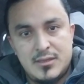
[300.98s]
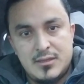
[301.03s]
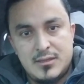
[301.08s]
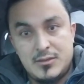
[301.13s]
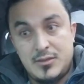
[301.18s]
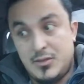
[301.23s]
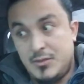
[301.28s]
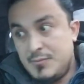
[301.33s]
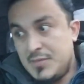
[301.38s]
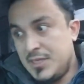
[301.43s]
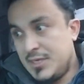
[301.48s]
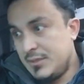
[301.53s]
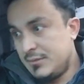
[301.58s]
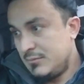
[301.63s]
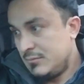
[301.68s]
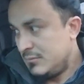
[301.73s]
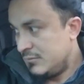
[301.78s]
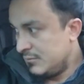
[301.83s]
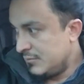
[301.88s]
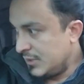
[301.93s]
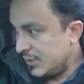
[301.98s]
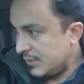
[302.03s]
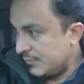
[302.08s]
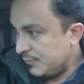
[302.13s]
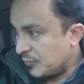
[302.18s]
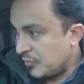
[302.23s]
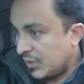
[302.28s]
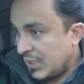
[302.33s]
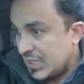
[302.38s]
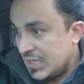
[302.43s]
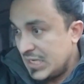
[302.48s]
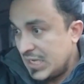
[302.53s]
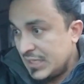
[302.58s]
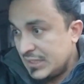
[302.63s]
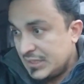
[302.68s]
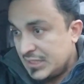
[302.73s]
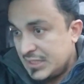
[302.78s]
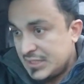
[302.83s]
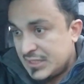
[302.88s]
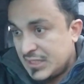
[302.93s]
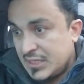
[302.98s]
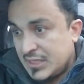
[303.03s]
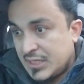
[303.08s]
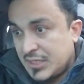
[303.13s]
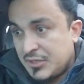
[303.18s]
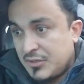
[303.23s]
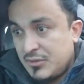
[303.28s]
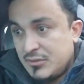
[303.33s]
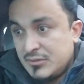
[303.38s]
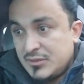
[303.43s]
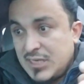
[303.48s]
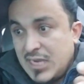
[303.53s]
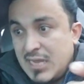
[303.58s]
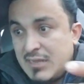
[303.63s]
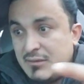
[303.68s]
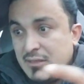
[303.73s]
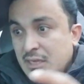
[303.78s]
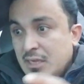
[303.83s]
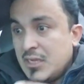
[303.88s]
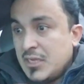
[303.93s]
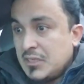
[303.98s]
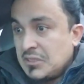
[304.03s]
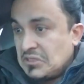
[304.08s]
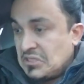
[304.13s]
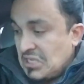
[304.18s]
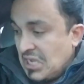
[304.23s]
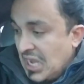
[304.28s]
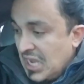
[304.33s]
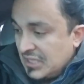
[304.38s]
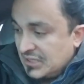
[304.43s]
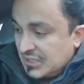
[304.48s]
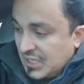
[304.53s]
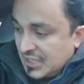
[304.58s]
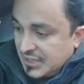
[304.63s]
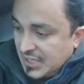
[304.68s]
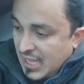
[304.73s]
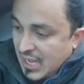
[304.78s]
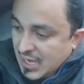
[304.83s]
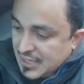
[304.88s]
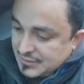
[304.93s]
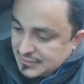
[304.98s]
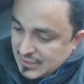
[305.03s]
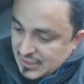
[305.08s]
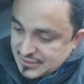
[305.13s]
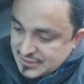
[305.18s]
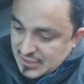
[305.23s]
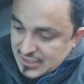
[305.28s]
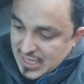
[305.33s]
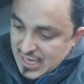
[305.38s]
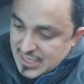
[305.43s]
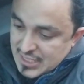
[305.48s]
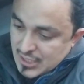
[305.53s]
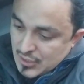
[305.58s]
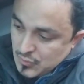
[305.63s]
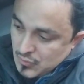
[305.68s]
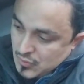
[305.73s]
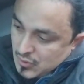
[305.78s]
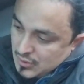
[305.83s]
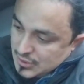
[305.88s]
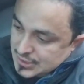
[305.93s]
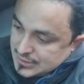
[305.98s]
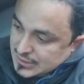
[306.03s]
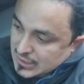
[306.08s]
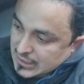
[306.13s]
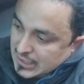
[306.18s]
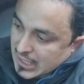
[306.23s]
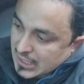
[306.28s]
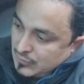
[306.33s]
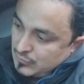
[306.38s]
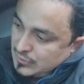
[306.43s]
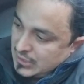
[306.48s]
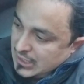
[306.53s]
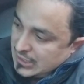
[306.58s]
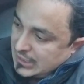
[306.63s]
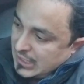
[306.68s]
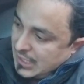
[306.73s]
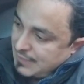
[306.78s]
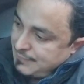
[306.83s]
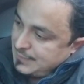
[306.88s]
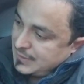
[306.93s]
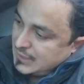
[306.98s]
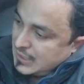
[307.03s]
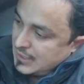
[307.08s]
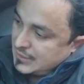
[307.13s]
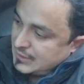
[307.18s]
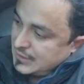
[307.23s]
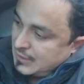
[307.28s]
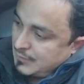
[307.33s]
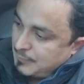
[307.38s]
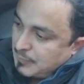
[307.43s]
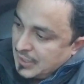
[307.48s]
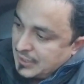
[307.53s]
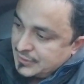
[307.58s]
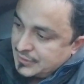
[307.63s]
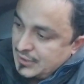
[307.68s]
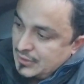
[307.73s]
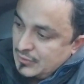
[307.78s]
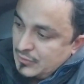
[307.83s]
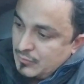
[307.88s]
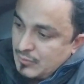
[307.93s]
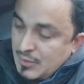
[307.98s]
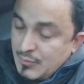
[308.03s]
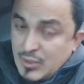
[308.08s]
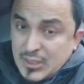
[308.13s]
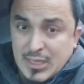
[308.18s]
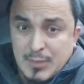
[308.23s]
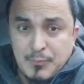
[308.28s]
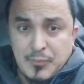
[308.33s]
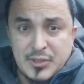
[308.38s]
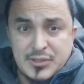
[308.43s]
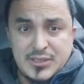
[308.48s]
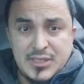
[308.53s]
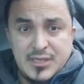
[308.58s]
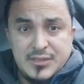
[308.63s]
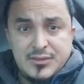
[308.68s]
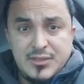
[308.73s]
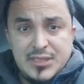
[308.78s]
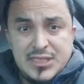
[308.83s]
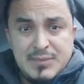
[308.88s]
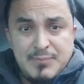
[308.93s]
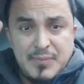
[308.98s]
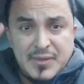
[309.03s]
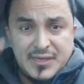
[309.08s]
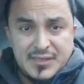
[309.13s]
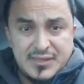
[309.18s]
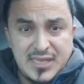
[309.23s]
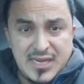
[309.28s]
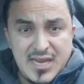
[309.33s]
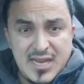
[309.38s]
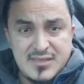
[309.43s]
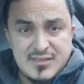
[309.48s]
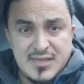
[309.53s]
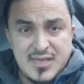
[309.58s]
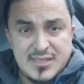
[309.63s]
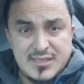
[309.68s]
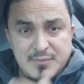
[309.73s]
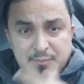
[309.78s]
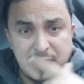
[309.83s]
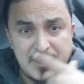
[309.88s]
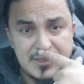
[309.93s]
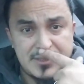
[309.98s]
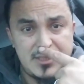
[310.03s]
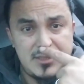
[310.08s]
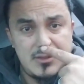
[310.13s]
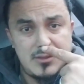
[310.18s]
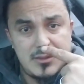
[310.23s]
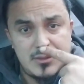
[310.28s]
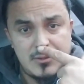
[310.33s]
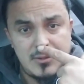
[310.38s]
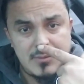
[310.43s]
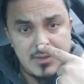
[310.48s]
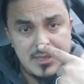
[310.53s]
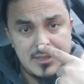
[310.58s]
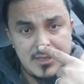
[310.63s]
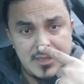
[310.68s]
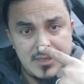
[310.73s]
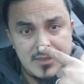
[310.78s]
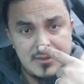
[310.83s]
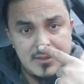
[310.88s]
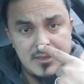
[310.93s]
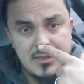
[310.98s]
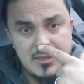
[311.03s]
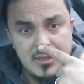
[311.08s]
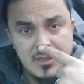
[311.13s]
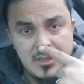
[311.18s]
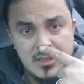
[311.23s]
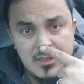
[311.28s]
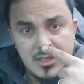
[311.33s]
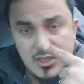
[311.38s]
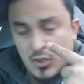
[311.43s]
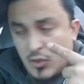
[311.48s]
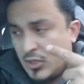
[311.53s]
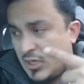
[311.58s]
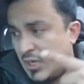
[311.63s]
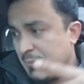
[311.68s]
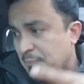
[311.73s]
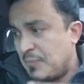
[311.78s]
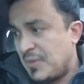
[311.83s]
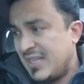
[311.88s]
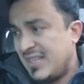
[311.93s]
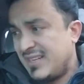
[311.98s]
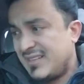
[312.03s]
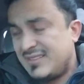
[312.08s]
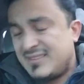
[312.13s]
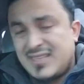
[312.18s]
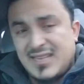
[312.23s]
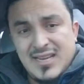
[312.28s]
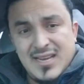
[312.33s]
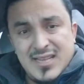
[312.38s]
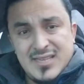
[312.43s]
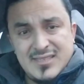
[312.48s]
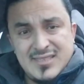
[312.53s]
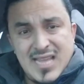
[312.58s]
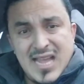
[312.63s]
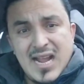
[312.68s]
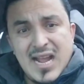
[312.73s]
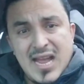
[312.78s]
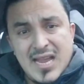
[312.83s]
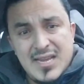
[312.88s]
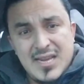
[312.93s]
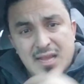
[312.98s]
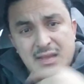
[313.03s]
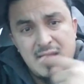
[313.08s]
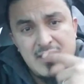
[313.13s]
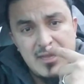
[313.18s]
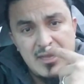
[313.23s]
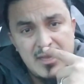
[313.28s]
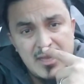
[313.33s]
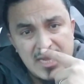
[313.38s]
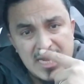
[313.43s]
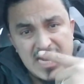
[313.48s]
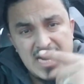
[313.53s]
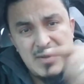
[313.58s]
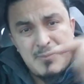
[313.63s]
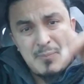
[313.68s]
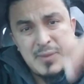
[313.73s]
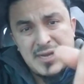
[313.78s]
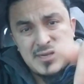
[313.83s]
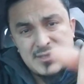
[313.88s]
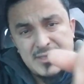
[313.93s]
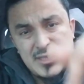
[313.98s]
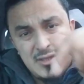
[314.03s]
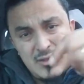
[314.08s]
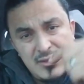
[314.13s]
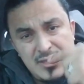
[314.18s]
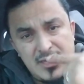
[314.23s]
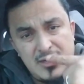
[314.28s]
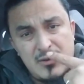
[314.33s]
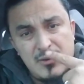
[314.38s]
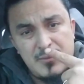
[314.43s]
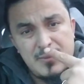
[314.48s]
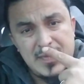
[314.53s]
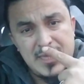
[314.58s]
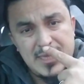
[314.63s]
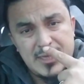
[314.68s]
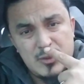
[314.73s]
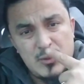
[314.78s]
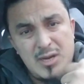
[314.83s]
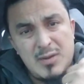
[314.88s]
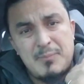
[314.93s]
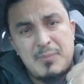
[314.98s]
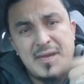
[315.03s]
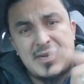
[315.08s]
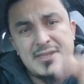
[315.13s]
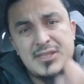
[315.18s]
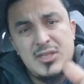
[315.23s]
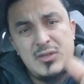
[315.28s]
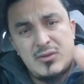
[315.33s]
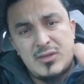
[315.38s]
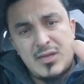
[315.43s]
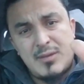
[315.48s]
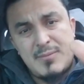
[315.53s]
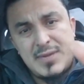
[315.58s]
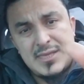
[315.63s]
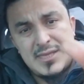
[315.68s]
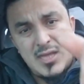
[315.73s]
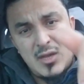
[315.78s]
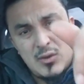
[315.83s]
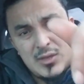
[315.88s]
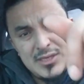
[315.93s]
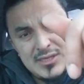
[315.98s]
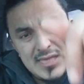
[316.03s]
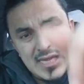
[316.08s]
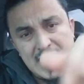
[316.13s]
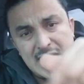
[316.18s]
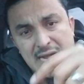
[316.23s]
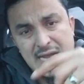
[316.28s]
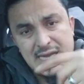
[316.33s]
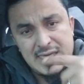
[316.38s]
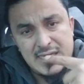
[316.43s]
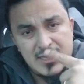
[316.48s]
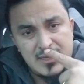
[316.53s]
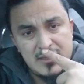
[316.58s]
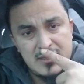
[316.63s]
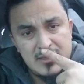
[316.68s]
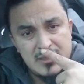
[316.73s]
No, miren, miren, por ahí dicen que son ya, hasta, hasta se dan el lujo de sacar una gráfica del Partido Nuevo, que por cierto ni pertenece a ese partido de Nuevas Ideas, sino que pertenece a Gana. El partido de gobierno, el partido que manda ahorita es Gana.